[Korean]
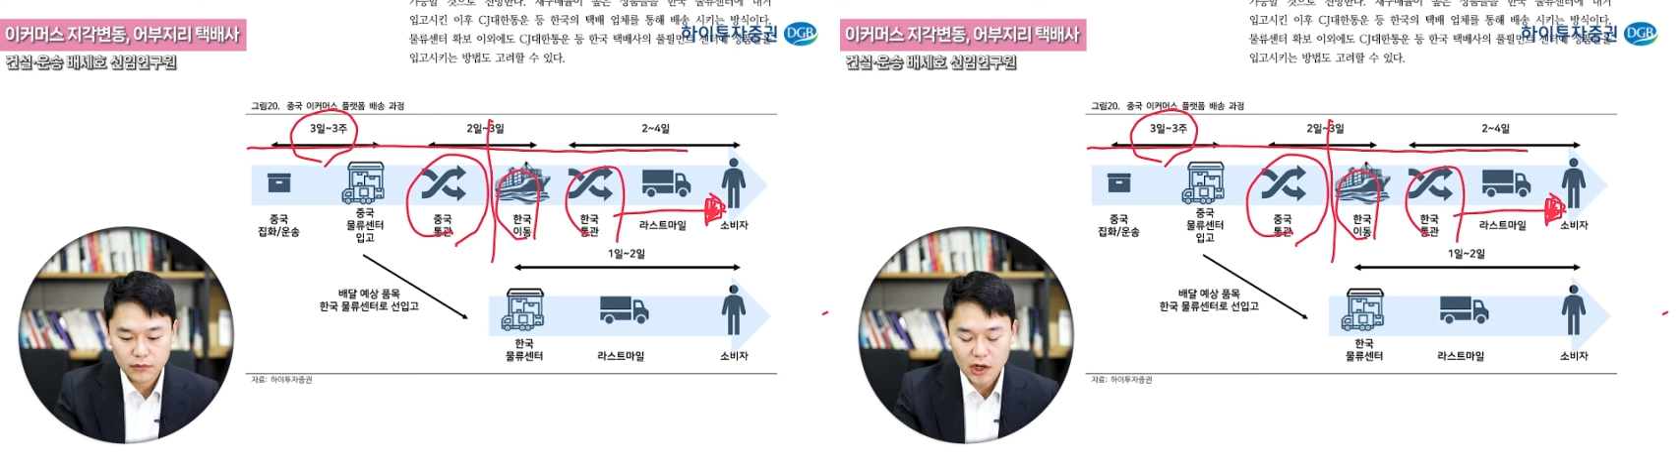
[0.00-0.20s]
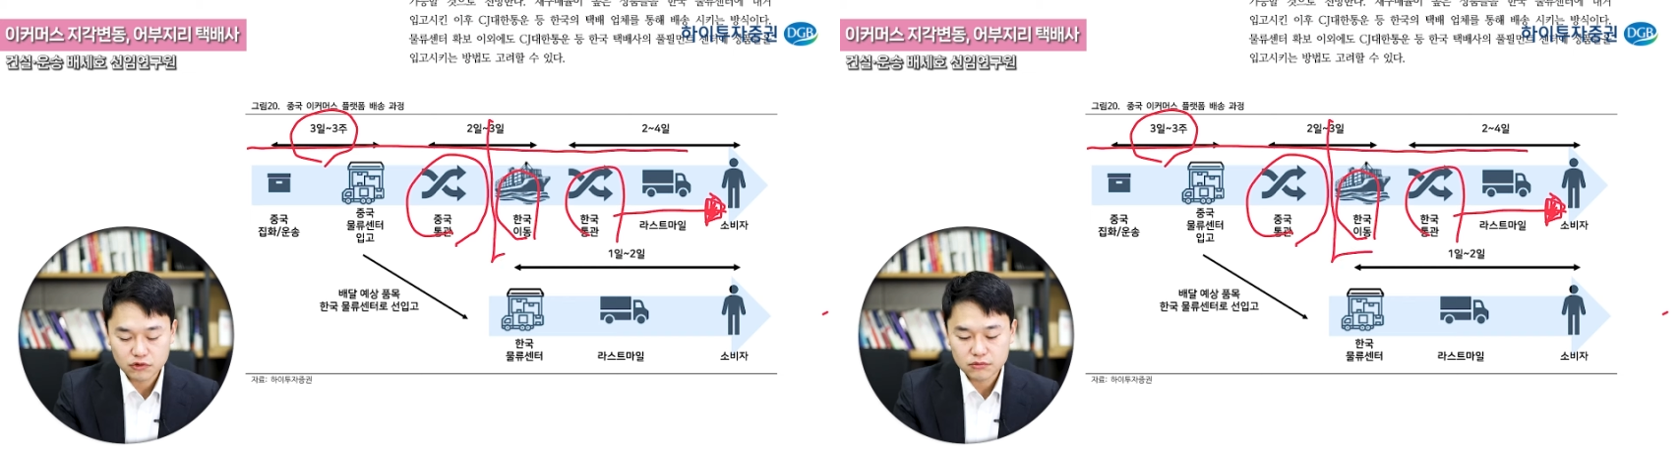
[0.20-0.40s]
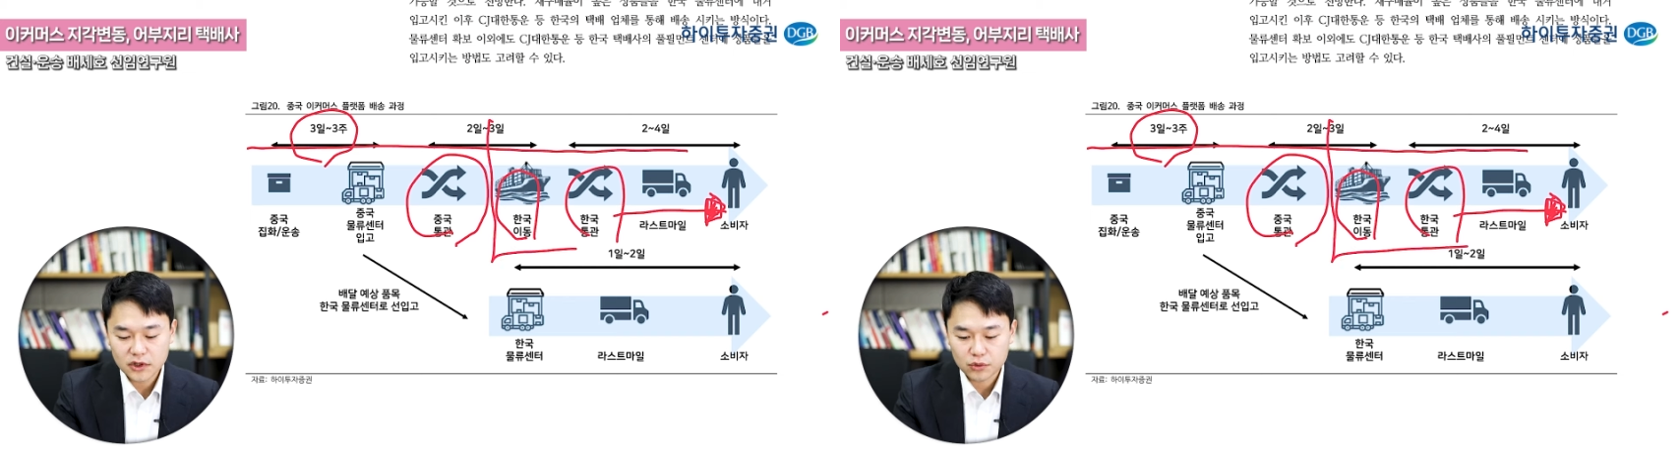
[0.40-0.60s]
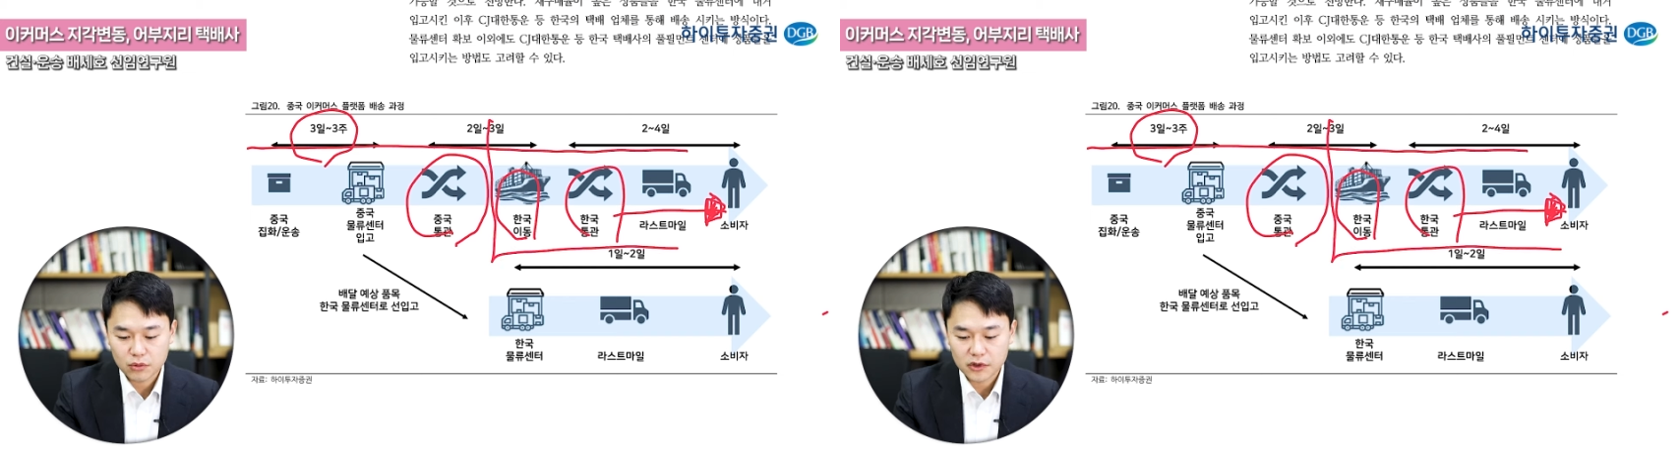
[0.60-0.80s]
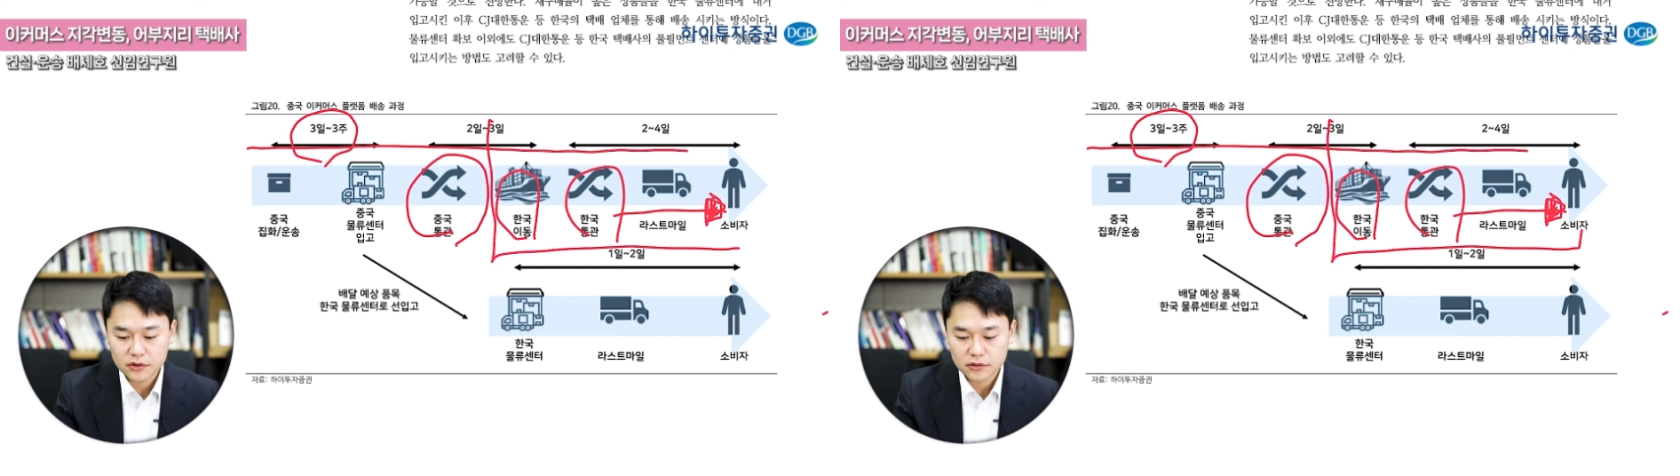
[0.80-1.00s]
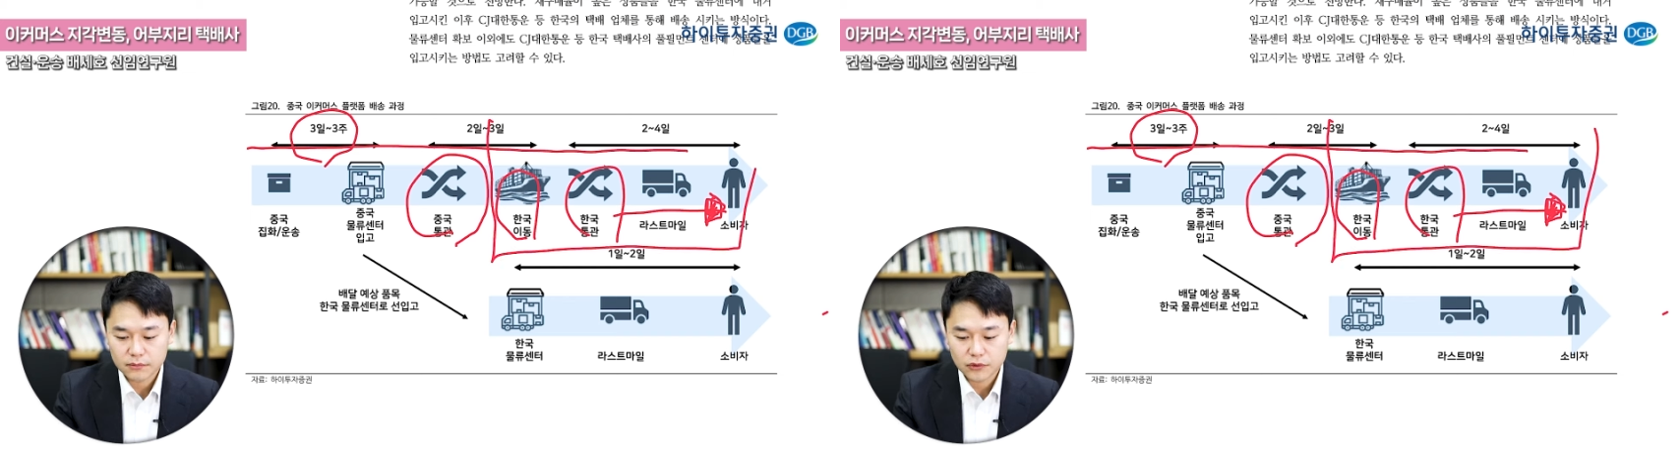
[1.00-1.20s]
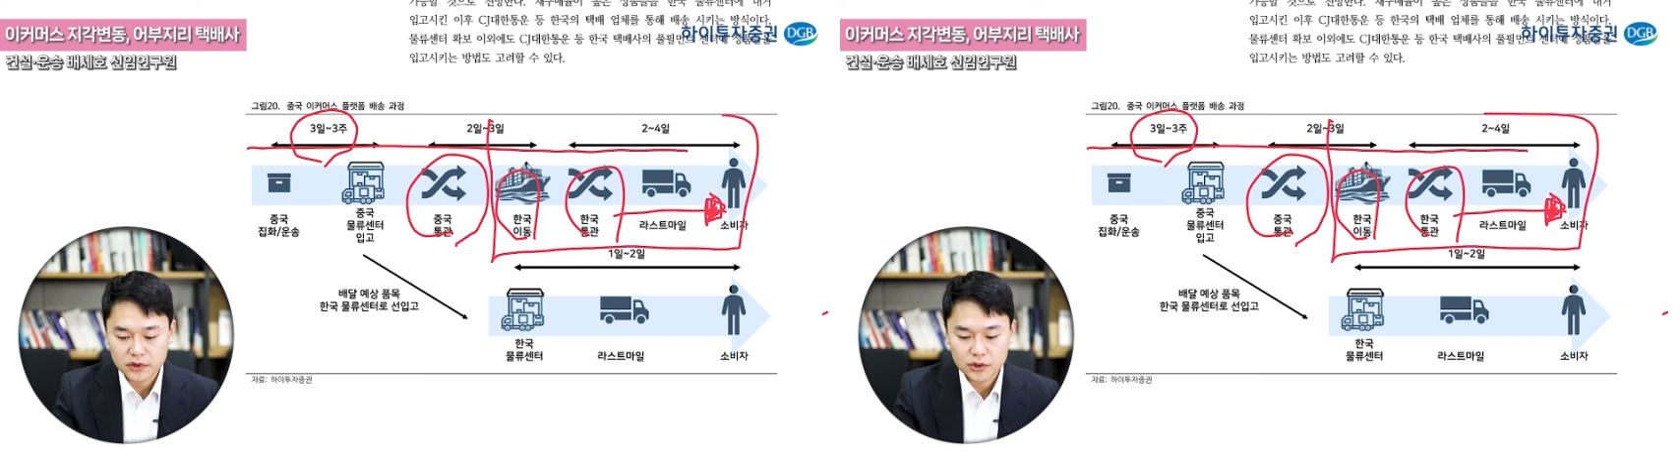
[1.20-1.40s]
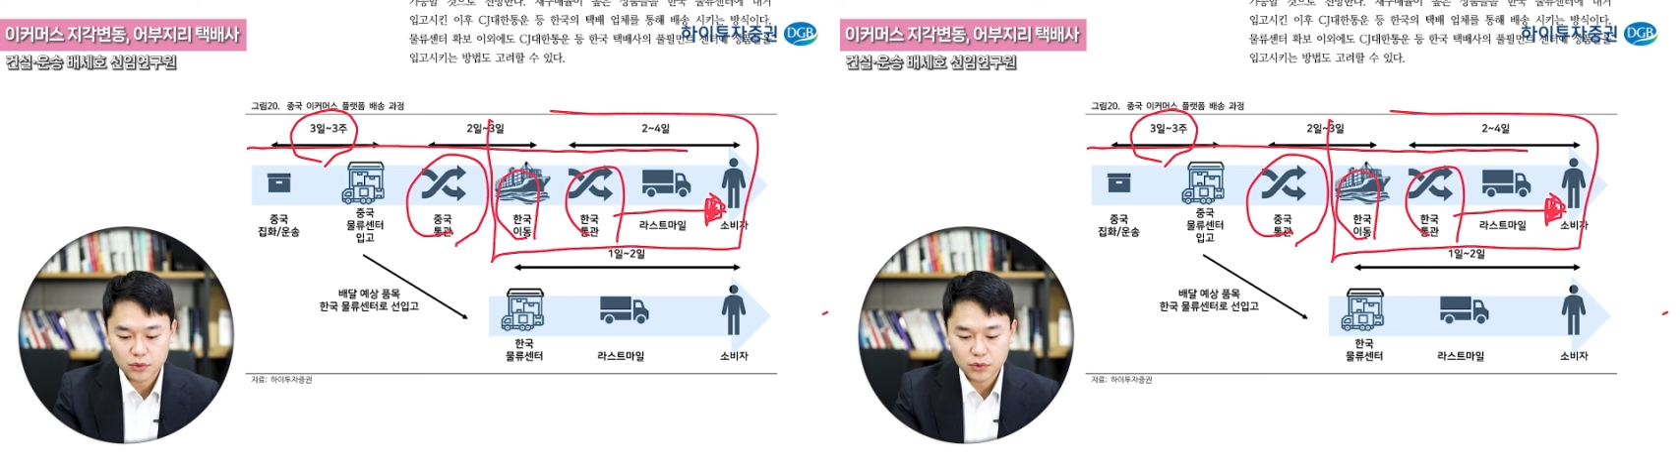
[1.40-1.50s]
한국만 들어오면은 뭐이